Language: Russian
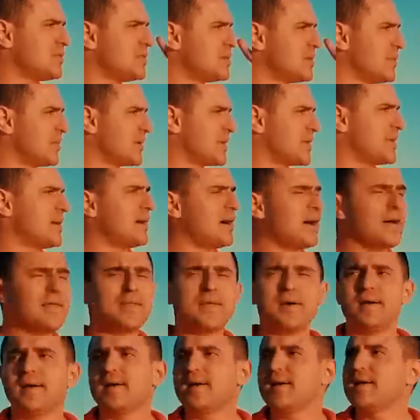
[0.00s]
видом
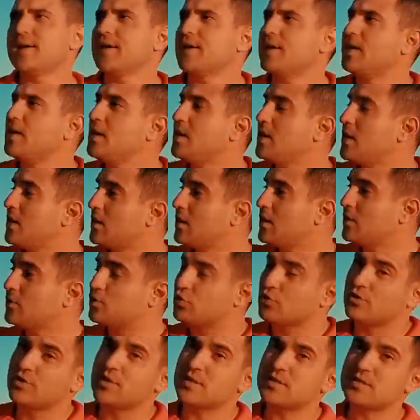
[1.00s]
океана и
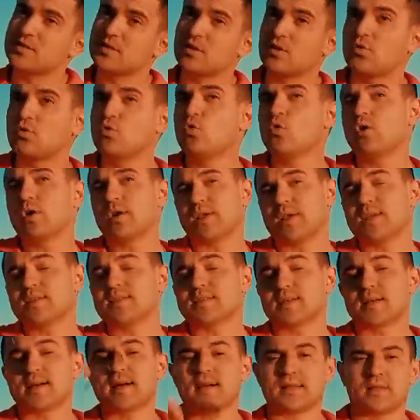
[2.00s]
чудесных гор и
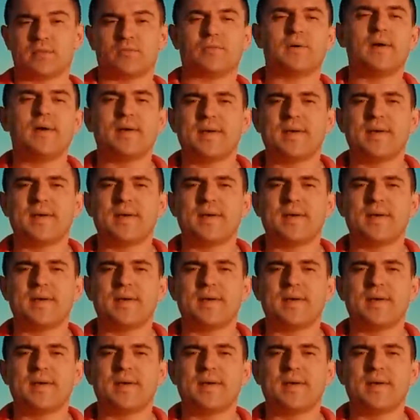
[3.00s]
закатов.